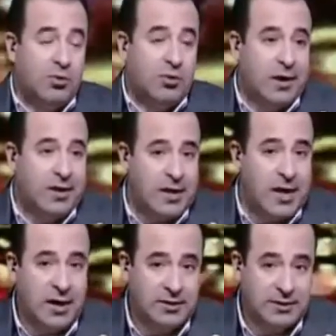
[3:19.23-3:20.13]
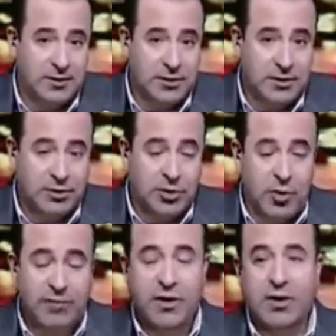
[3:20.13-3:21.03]
ولدرجه ان هي الست
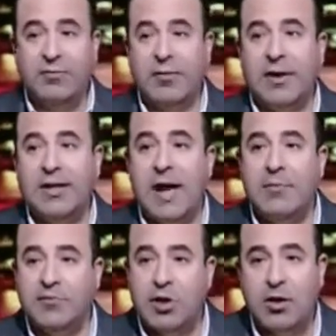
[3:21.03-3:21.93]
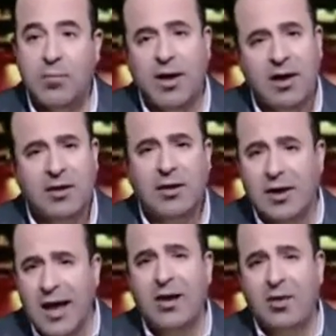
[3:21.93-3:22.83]
سقطت وهي في كانت حامل في شهر رابع
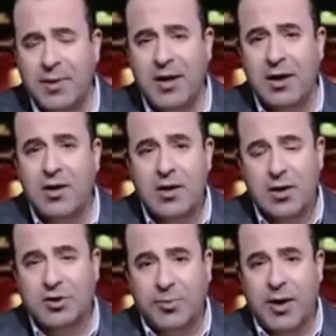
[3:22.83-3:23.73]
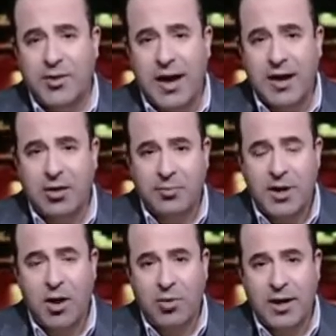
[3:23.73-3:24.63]
لكن لها ربنا سبحانه وتعالى
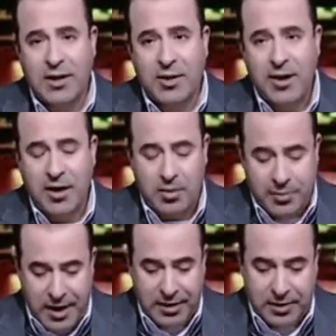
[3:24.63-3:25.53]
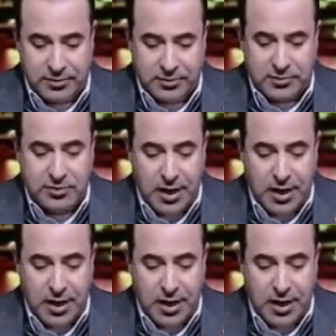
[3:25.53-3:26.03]
ربنا هو اللي يتولى امرها يعني.